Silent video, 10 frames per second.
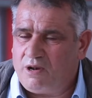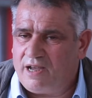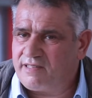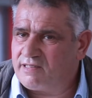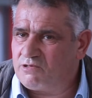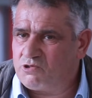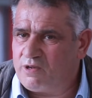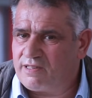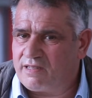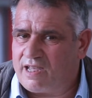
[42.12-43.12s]
وحتى
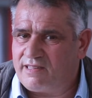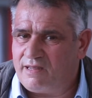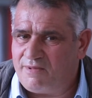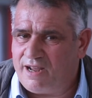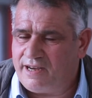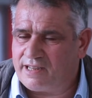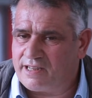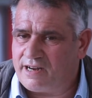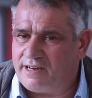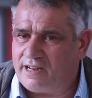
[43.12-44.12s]
توجهات قدمنا احنا
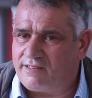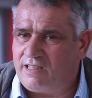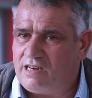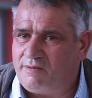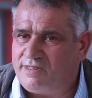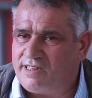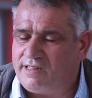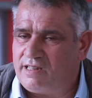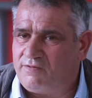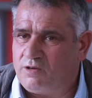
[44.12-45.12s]
قراءه نقديه
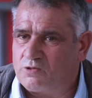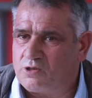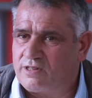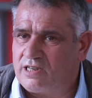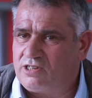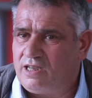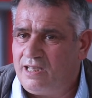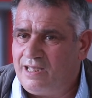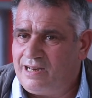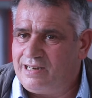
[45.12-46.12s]
لميزانيه 2016
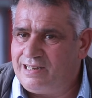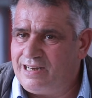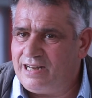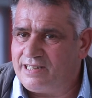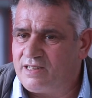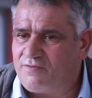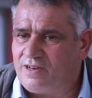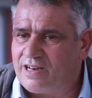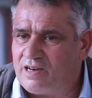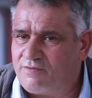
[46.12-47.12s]
للاسف
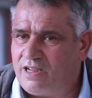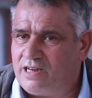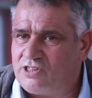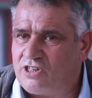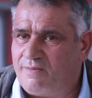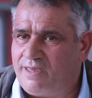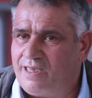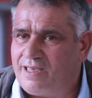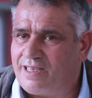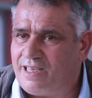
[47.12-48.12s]
الخلفيه
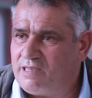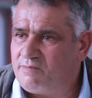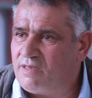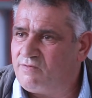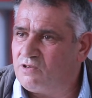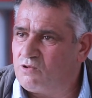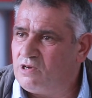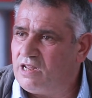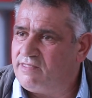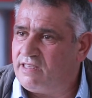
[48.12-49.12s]
الاجتماعيه غايبه في
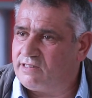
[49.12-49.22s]
كل هذه